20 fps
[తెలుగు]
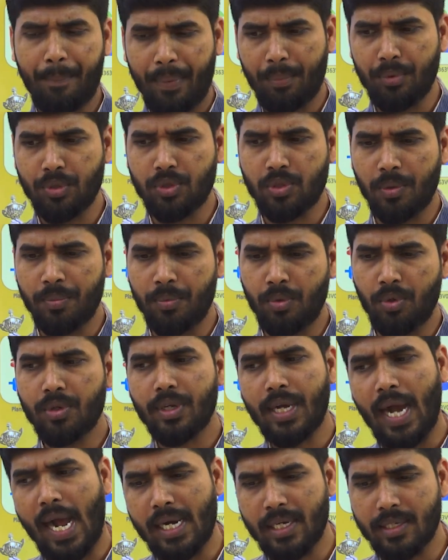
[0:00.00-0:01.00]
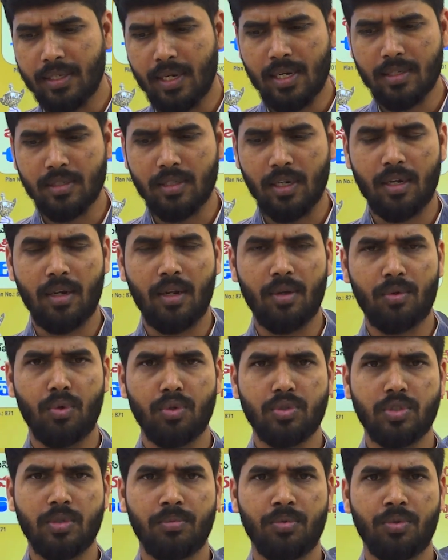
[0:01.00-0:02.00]
ప్రభుత్వము కాంట్రాక్టర్ల
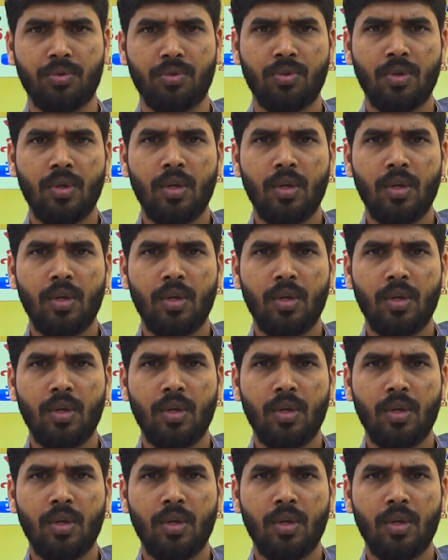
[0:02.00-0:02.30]
కోసము